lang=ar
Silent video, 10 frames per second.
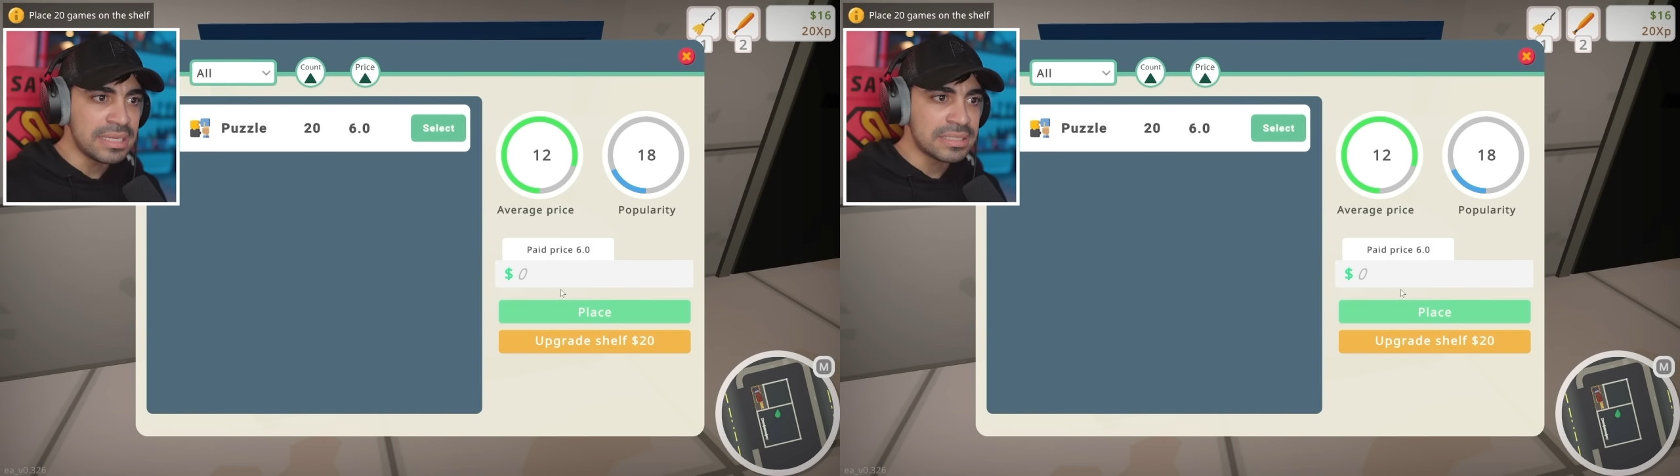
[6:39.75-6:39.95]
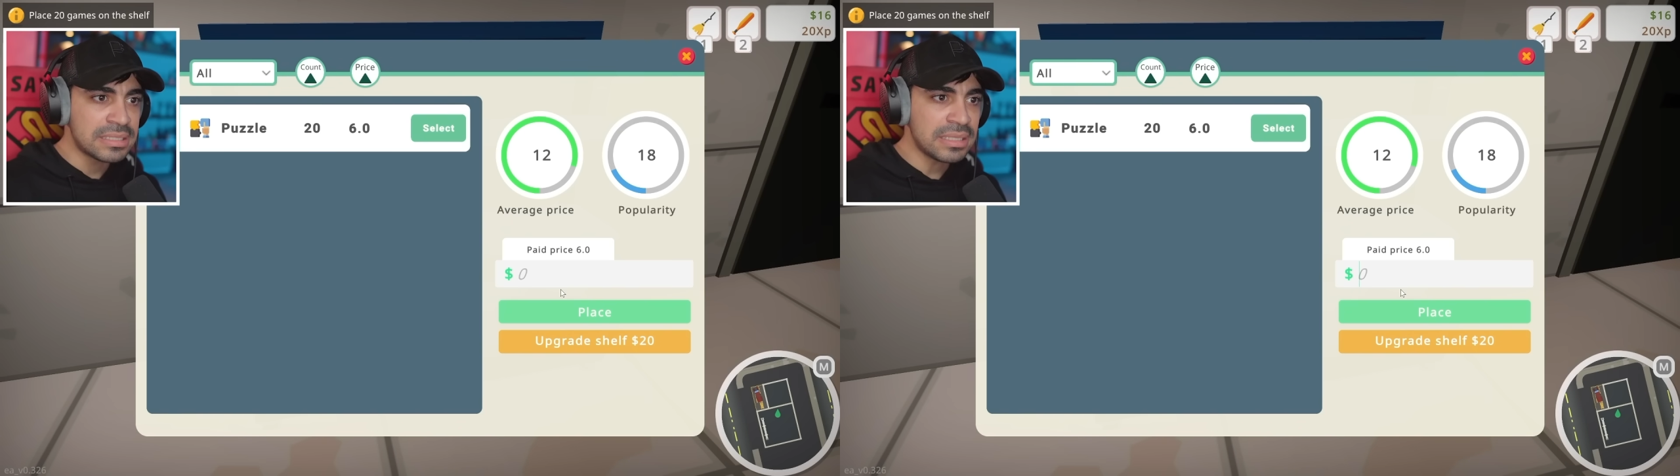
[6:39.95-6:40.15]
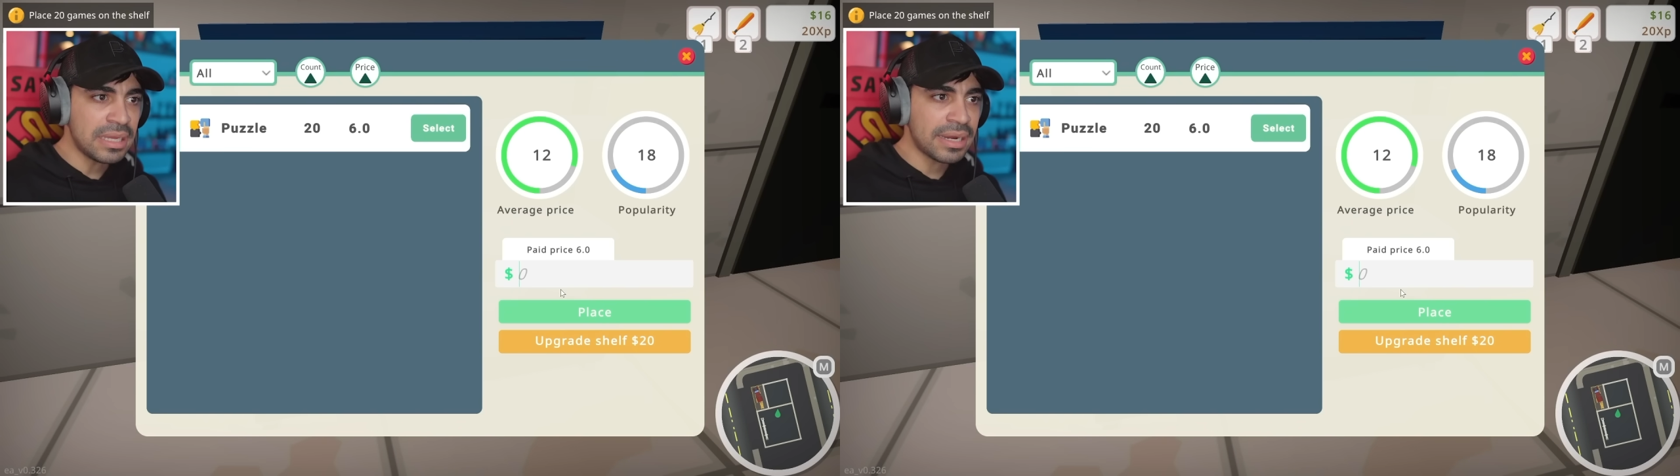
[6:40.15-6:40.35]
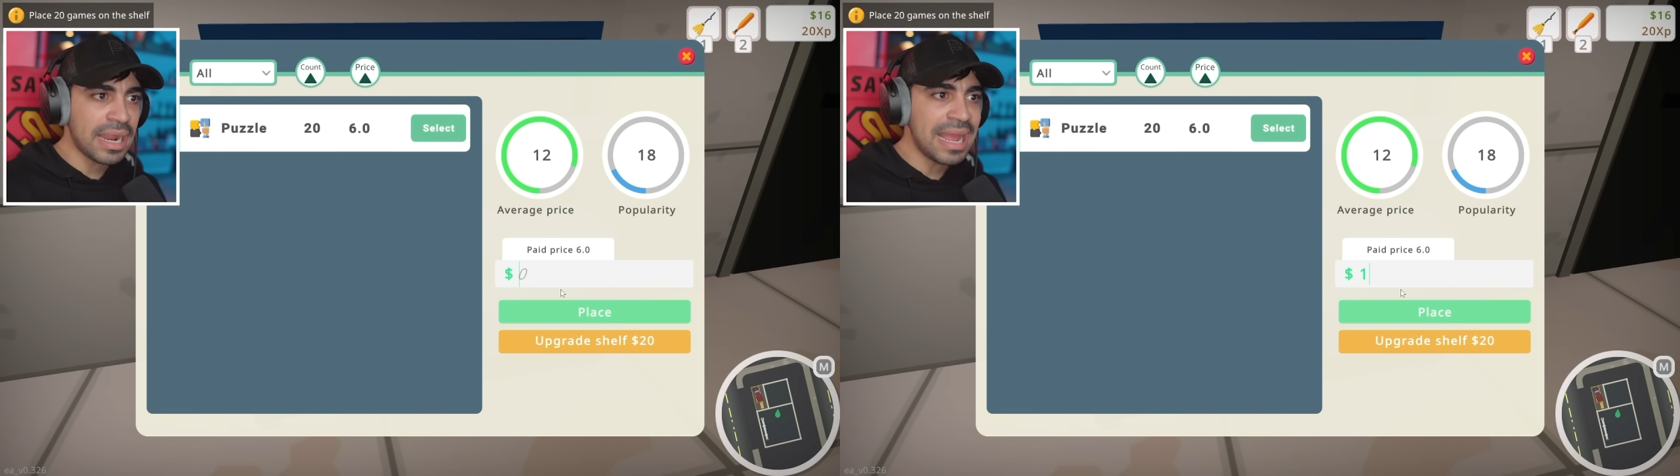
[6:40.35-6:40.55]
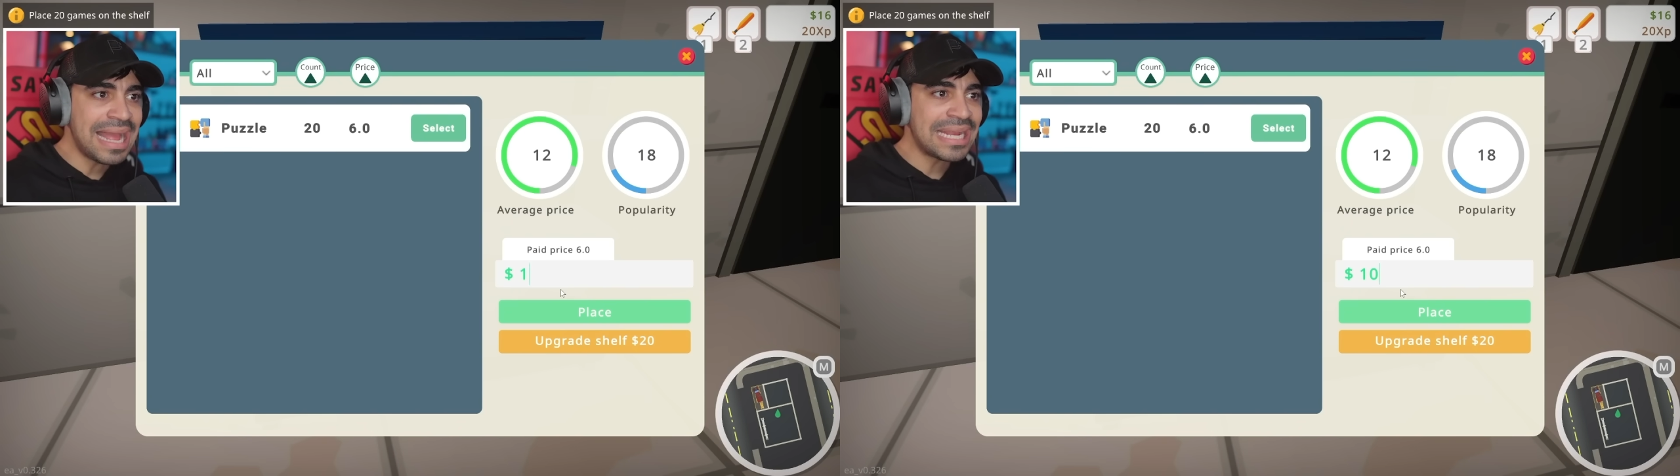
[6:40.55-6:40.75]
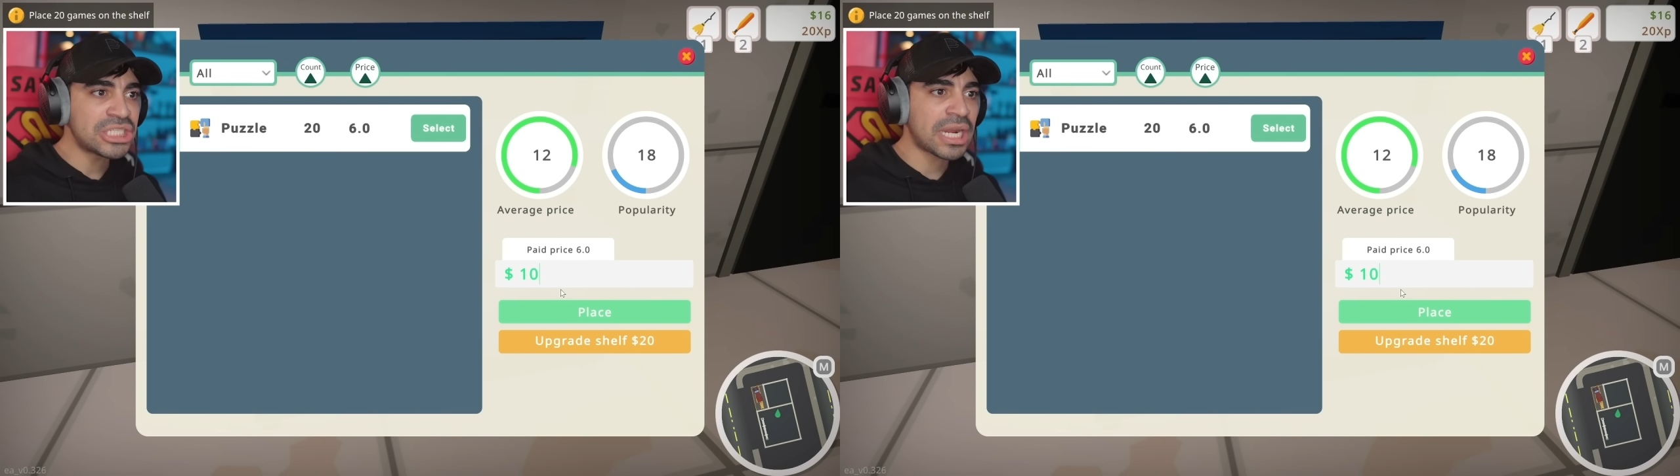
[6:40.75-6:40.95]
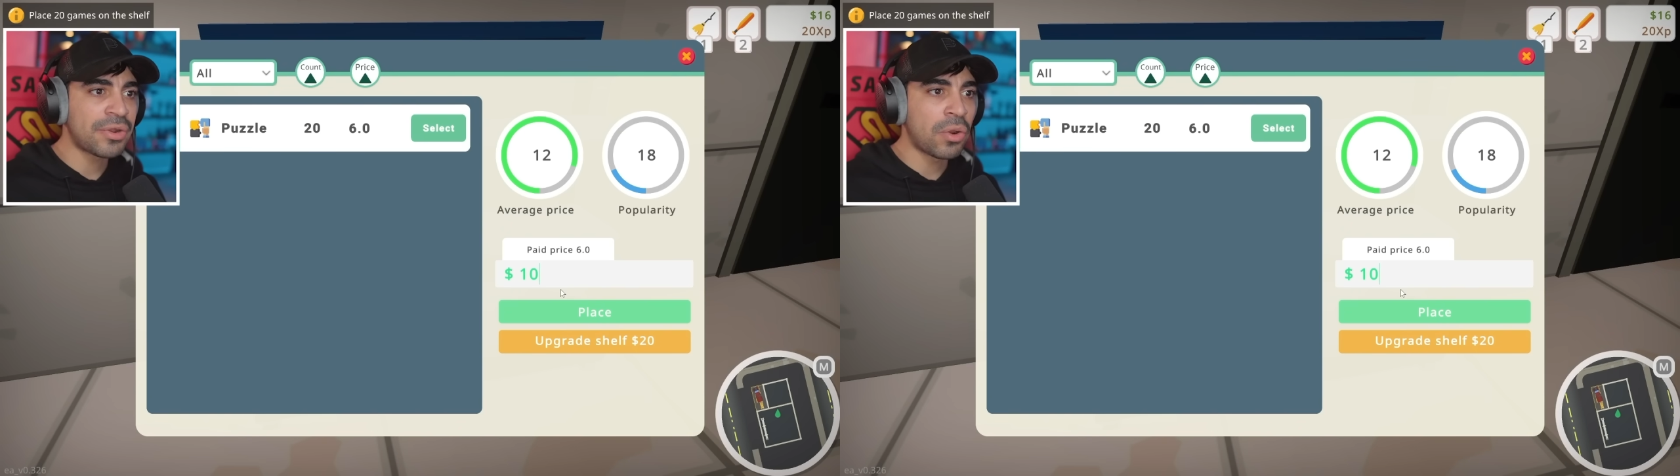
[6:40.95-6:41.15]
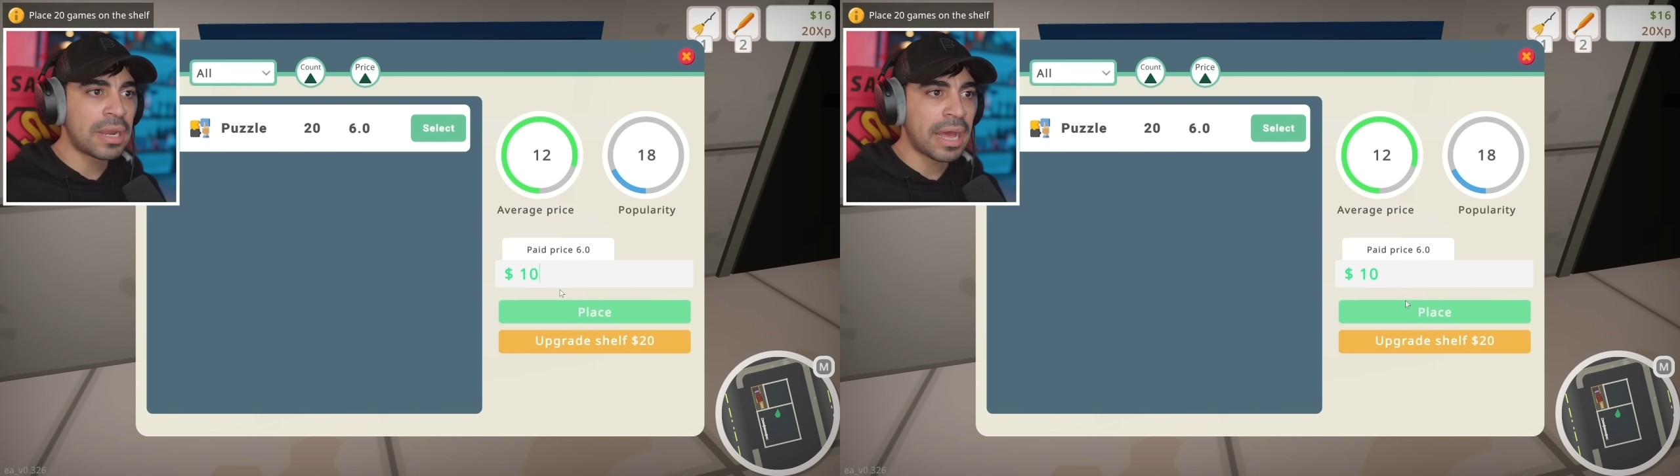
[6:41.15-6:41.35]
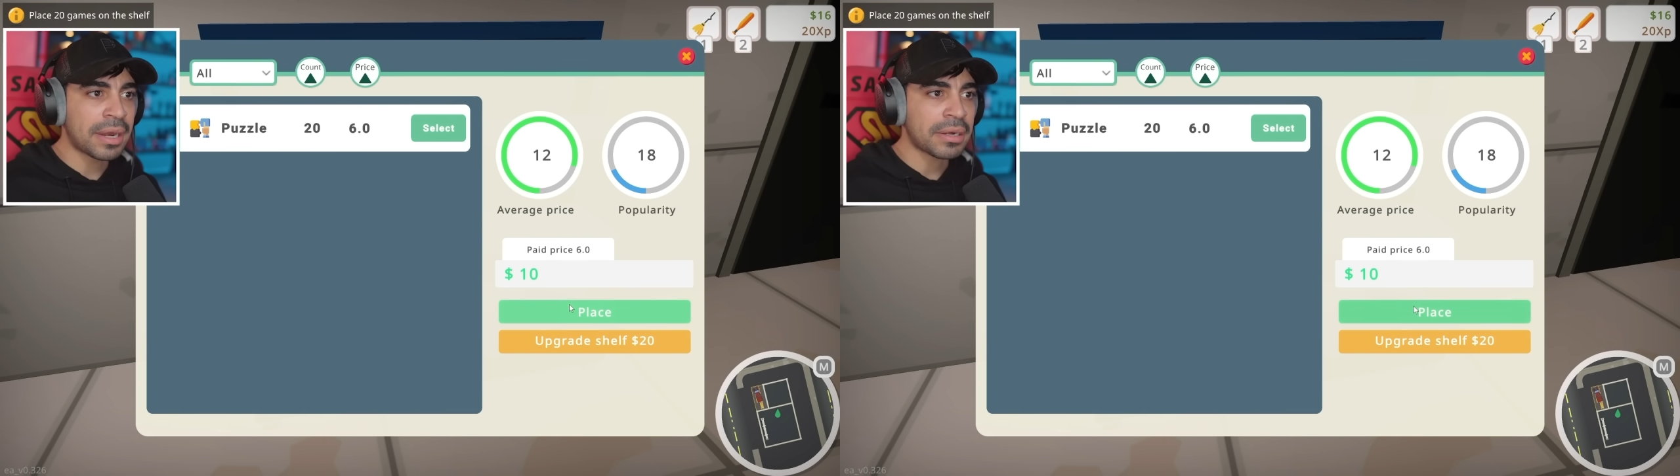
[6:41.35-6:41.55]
سعرها 10 دولار